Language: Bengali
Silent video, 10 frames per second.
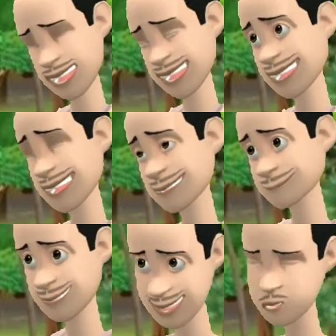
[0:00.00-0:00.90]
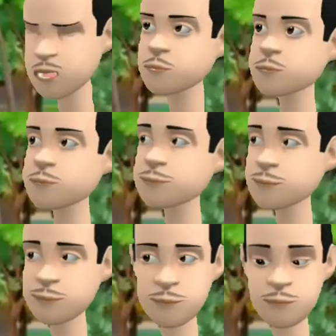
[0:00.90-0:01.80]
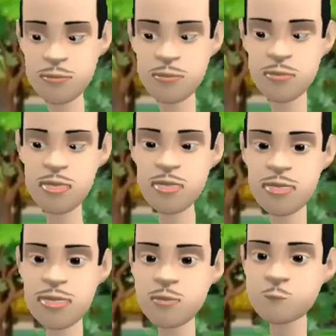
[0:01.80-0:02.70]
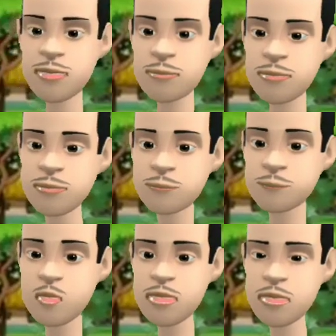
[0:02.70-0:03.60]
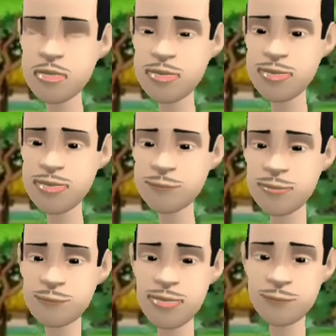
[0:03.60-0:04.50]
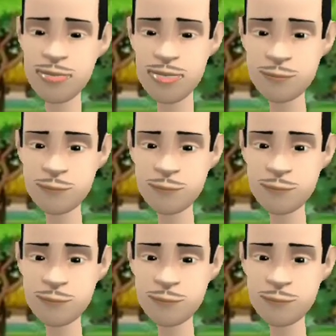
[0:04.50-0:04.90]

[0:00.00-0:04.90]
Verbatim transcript: বাদ আর আশিও বাদ সত্তর টাকা যদি দেন তাহলে আপনি তরমুজ নিতে পারবেন